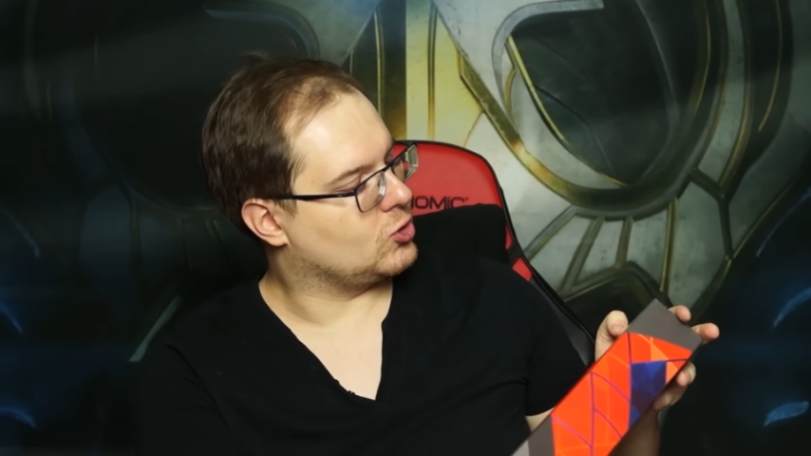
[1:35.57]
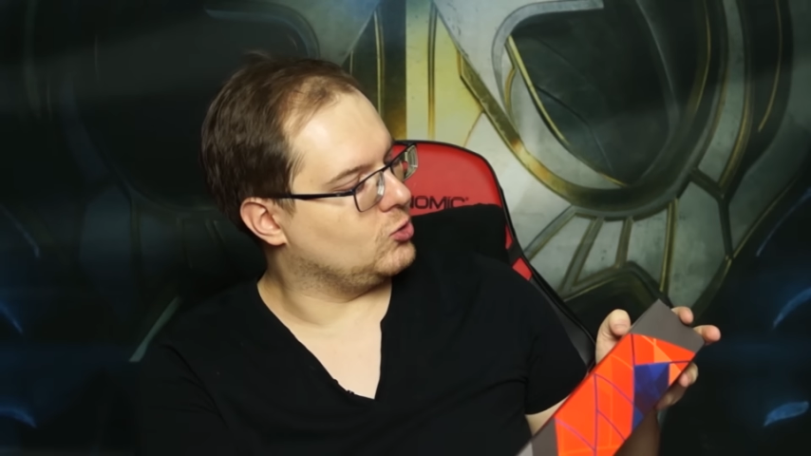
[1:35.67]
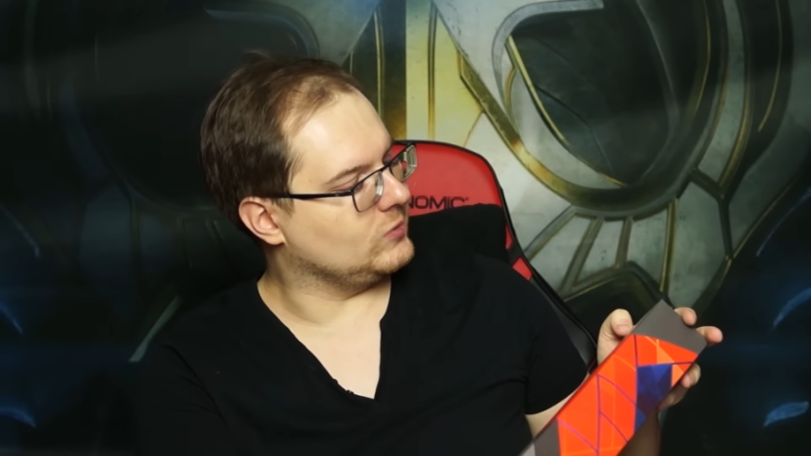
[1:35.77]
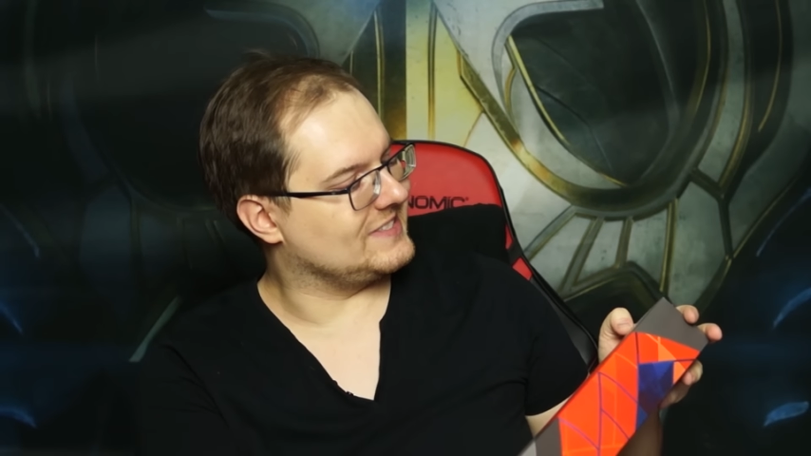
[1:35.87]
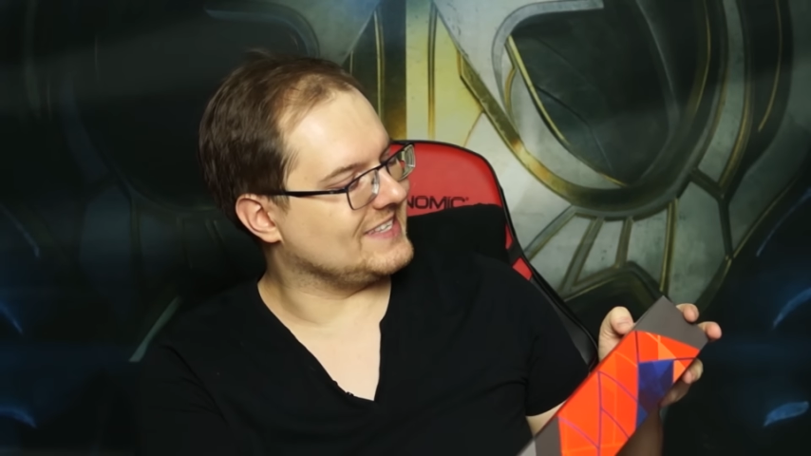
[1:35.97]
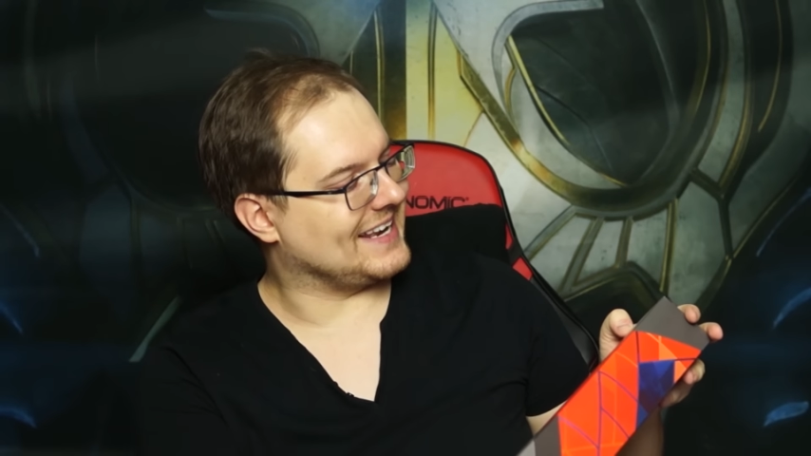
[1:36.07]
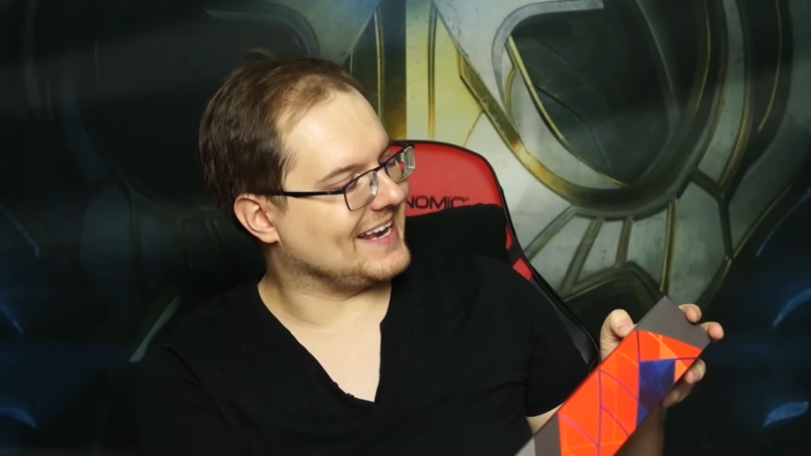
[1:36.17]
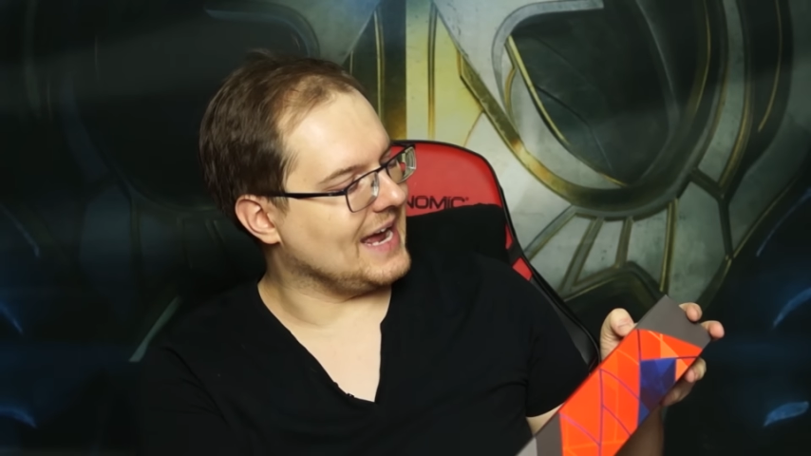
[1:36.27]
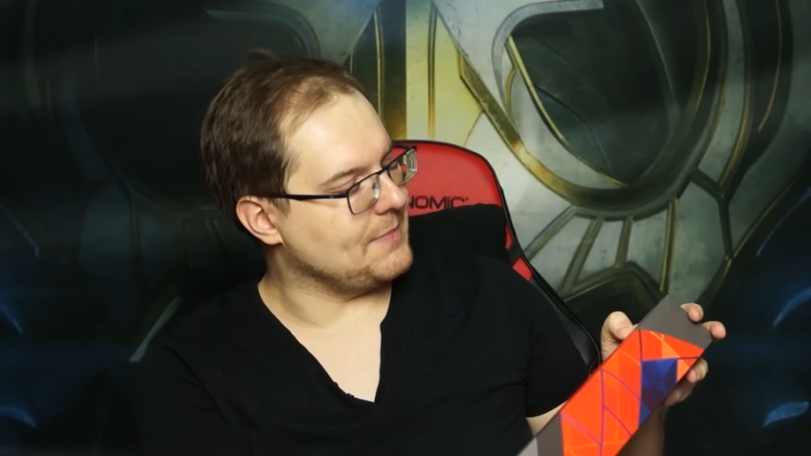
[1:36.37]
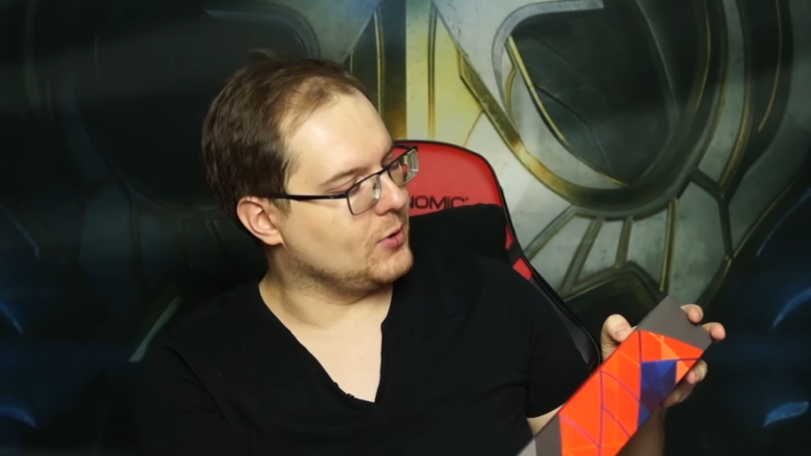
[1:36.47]

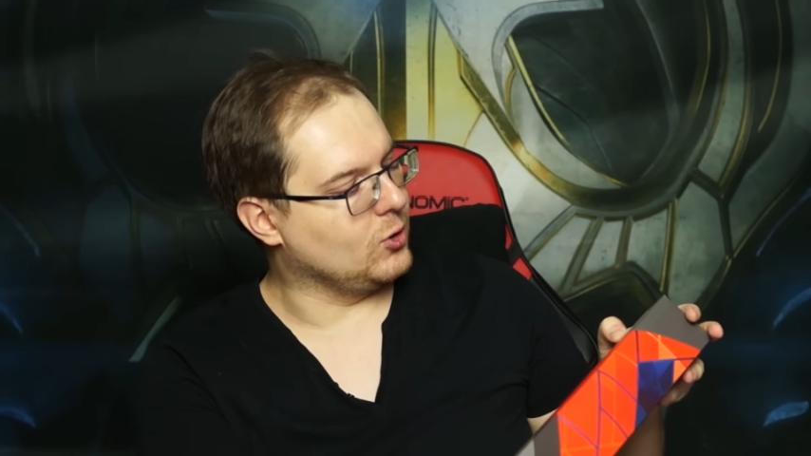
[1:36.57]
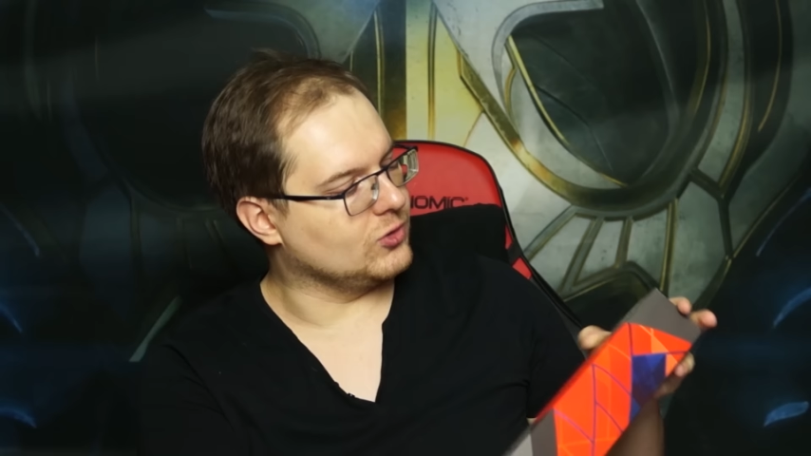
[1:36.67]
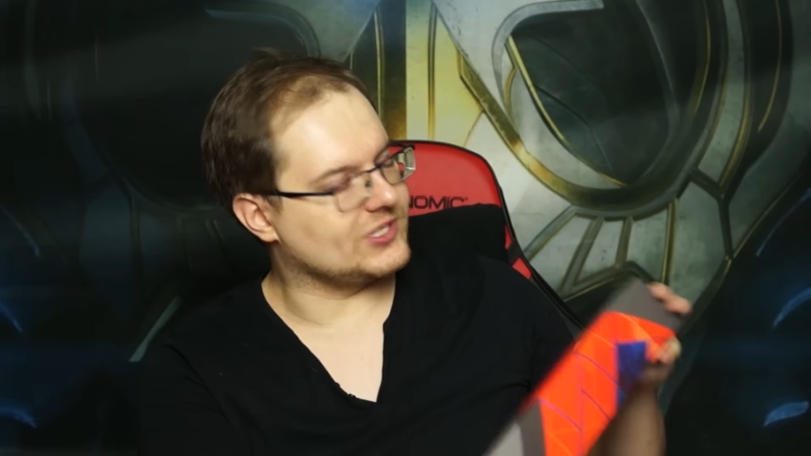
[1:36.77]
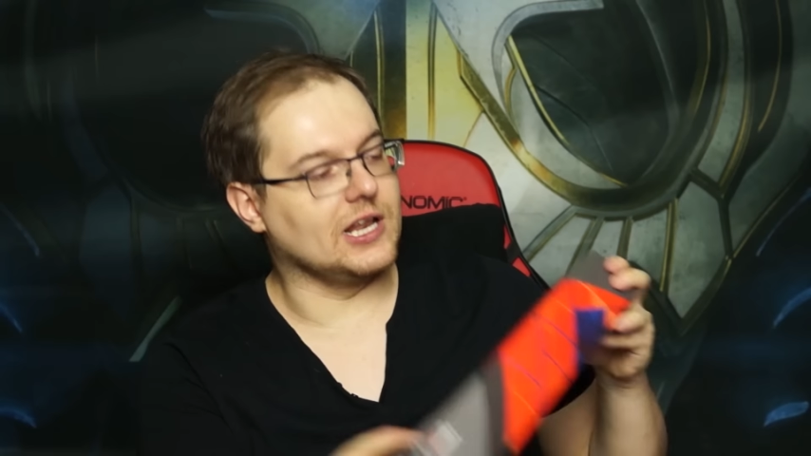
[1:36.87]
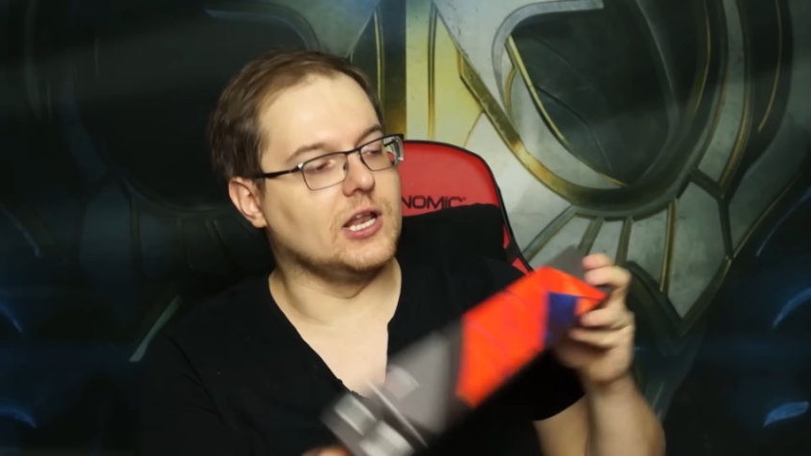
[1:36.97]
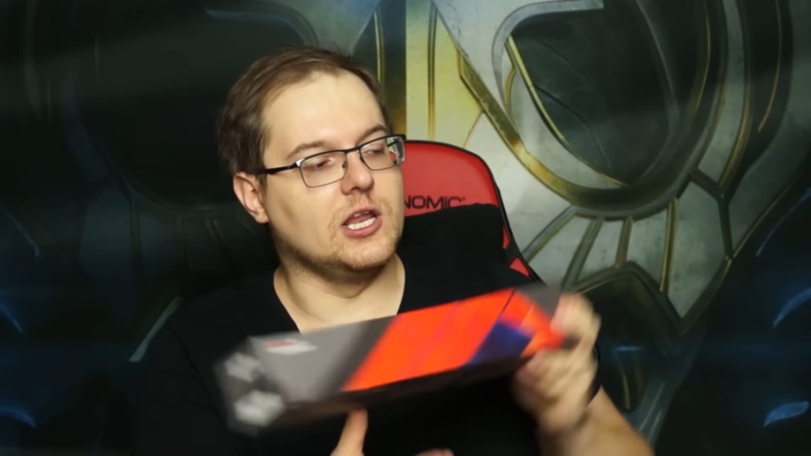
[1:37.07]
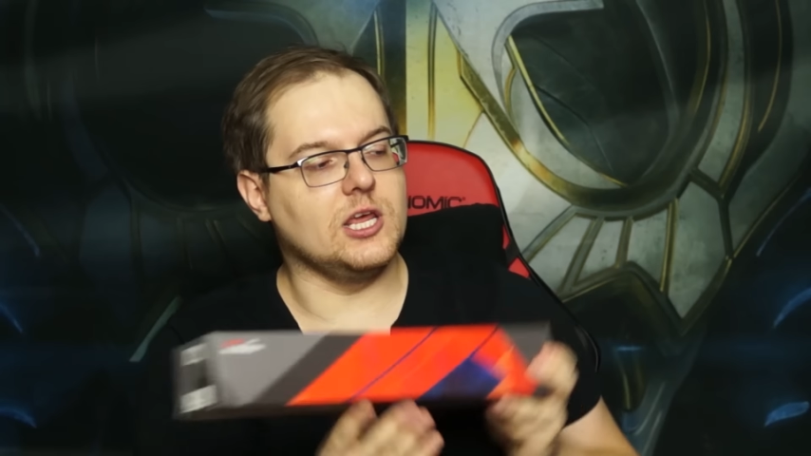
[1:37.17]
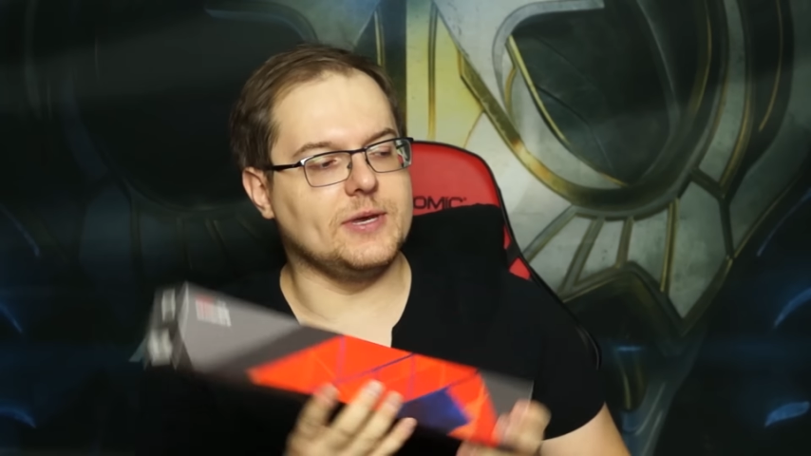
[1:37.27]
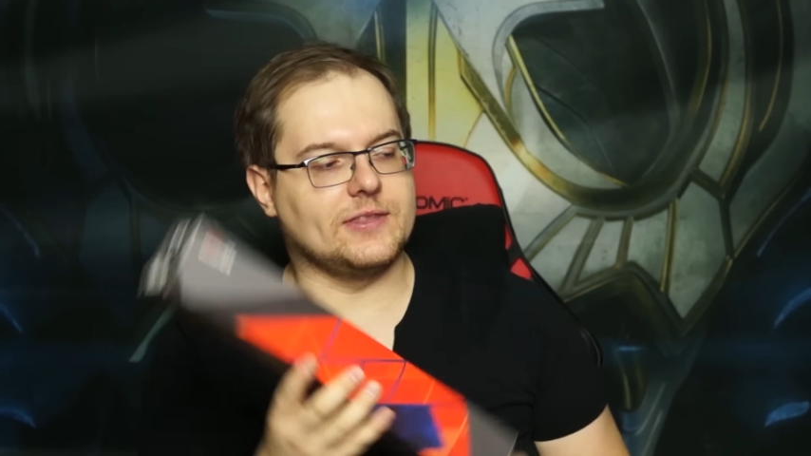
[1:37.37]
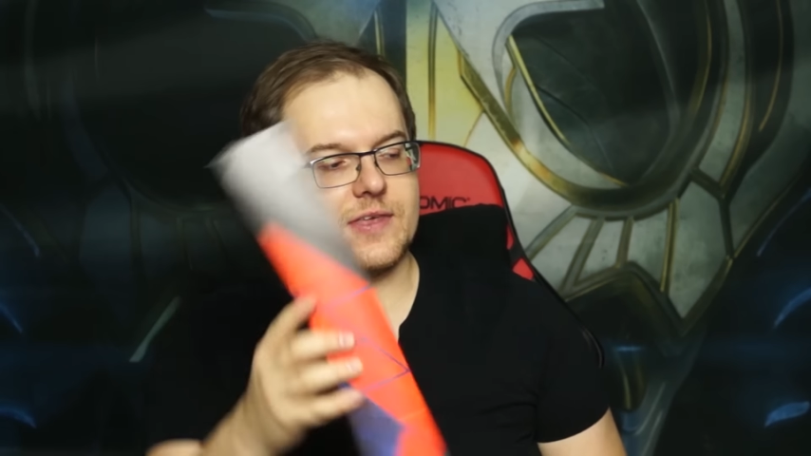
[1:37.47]
QCK e, Plus
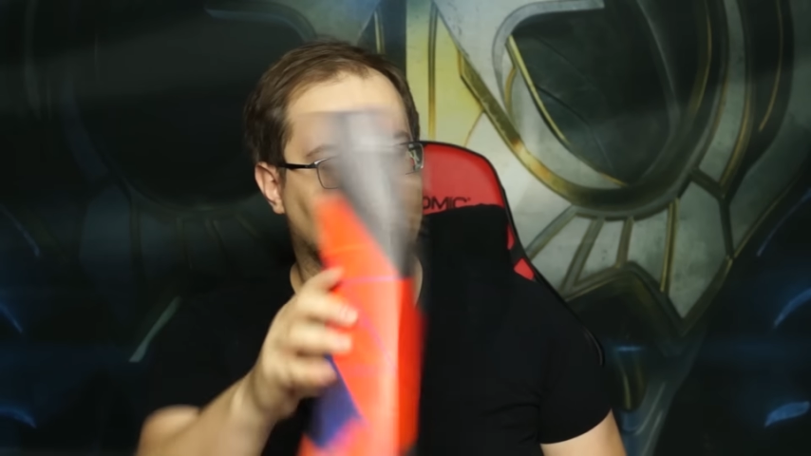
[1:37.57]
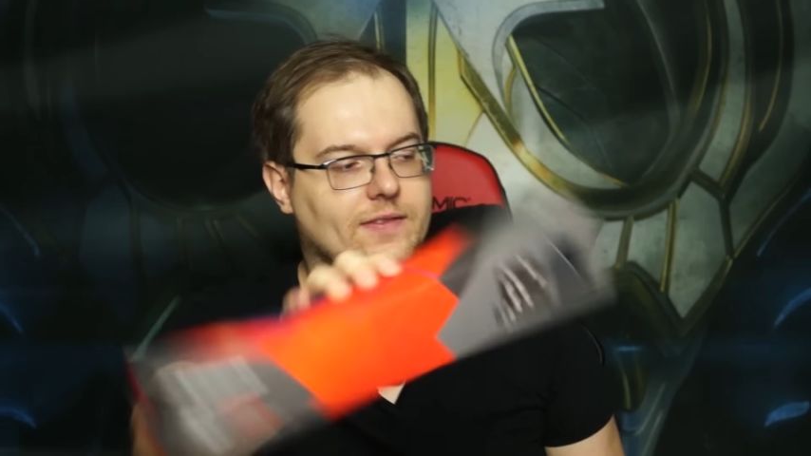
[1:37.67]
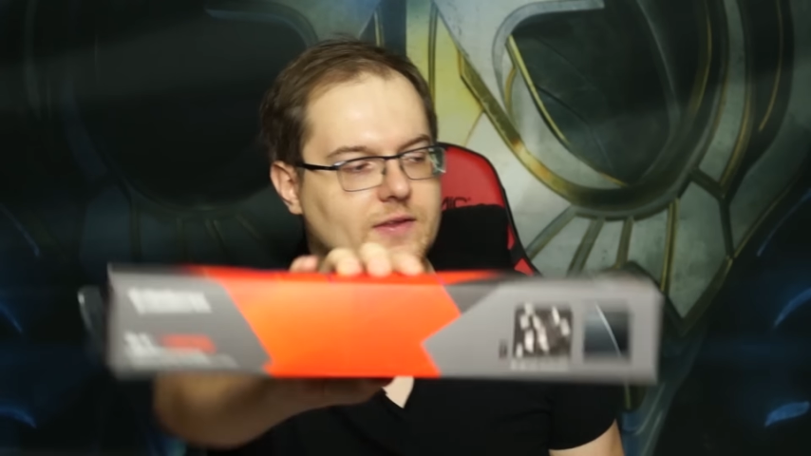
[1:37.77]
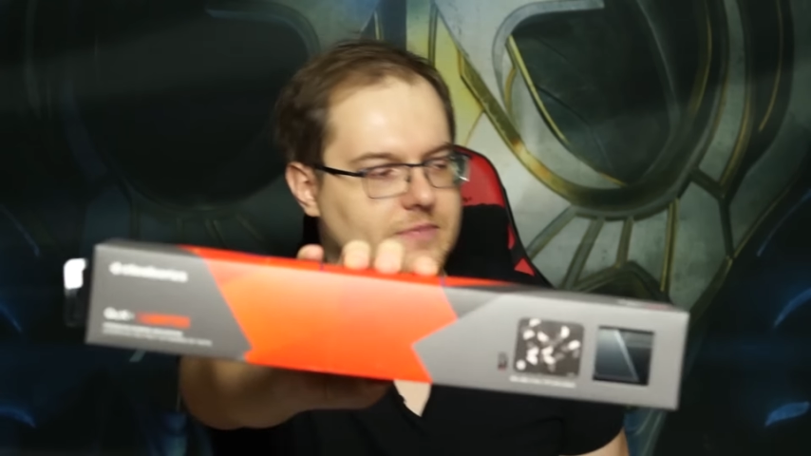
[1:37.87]
Limited